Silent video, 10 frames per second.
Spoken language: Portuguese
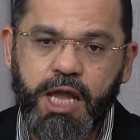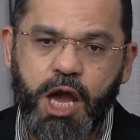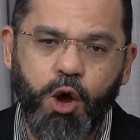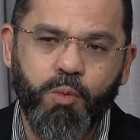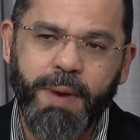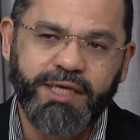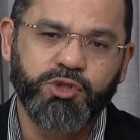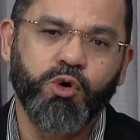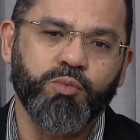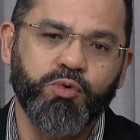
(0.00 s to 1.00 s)
O mais
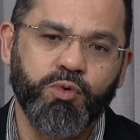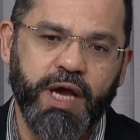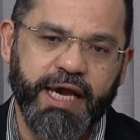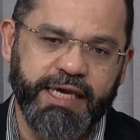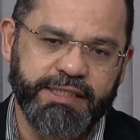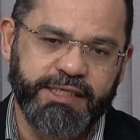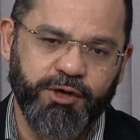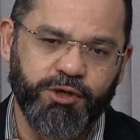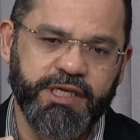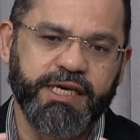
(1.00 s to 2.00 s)
comum é que a
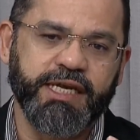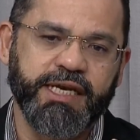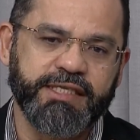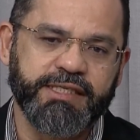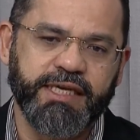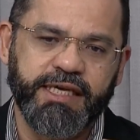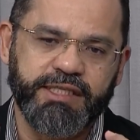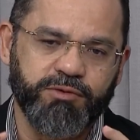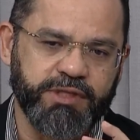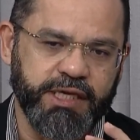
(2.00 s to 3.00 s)
tireoide cresça e
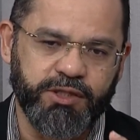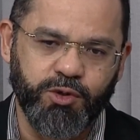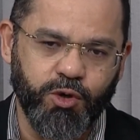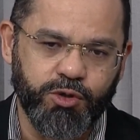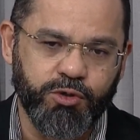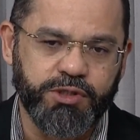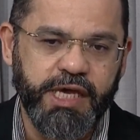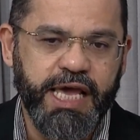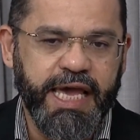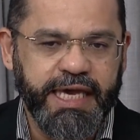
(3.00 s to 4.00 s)
não tenha nódulos,
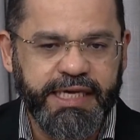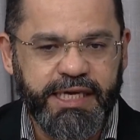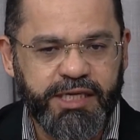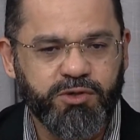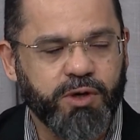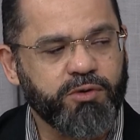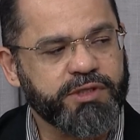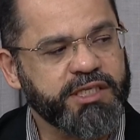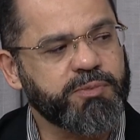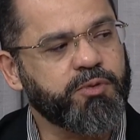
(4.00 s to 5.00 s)
e isso
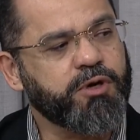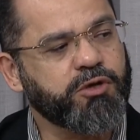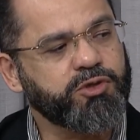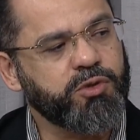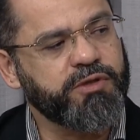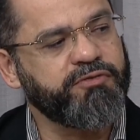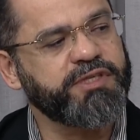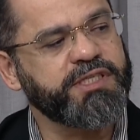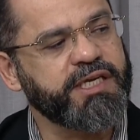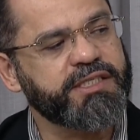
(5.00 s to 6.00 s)
acontece por causa da
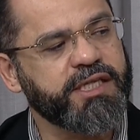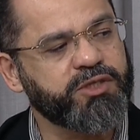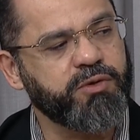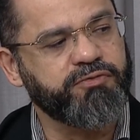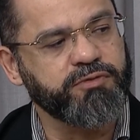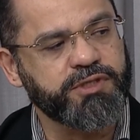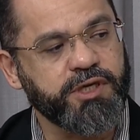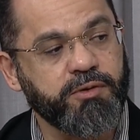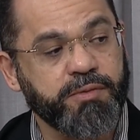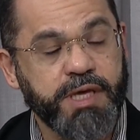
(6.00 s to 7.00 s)
deficiência na sua
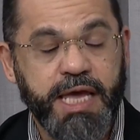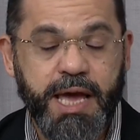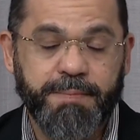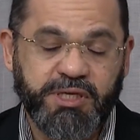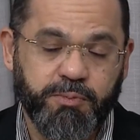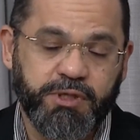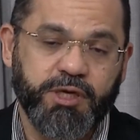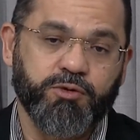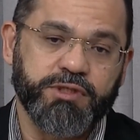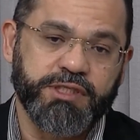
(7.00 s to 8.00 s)
função. Mas pode
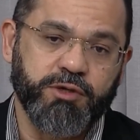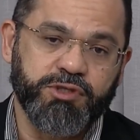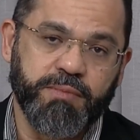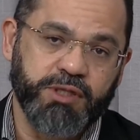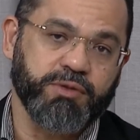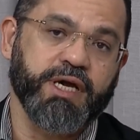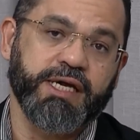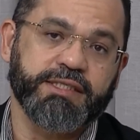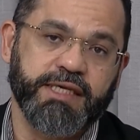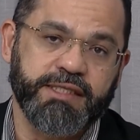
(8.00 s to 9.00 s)
acontecer o chamado
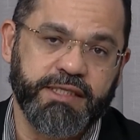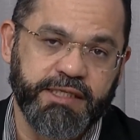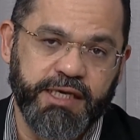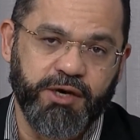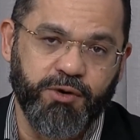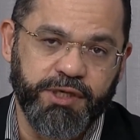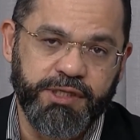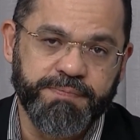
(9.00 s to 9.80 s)
câncer de tireoide.